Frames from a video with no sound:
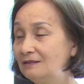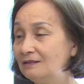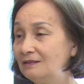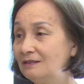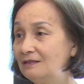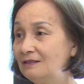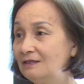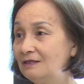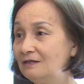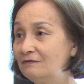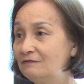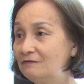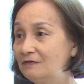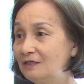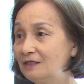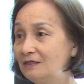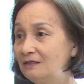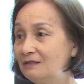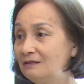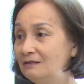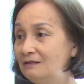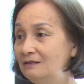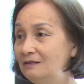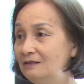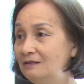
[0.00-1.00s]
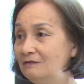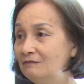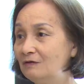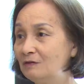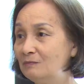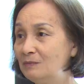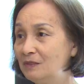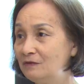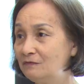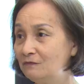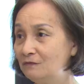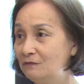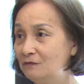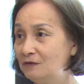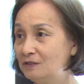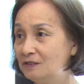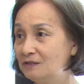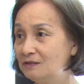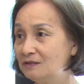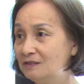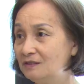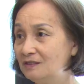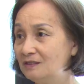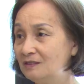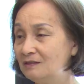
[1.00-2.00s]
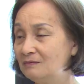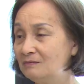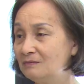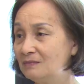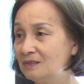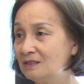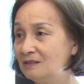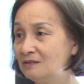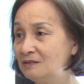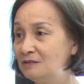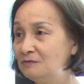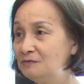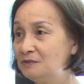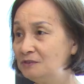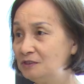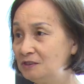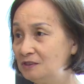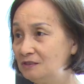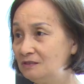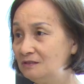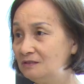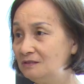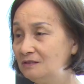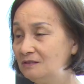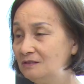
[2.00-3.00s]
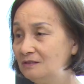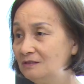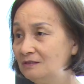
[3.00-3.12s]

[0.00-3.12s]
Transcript: Thế là phải đi vào bệnh viện để mà điều trị.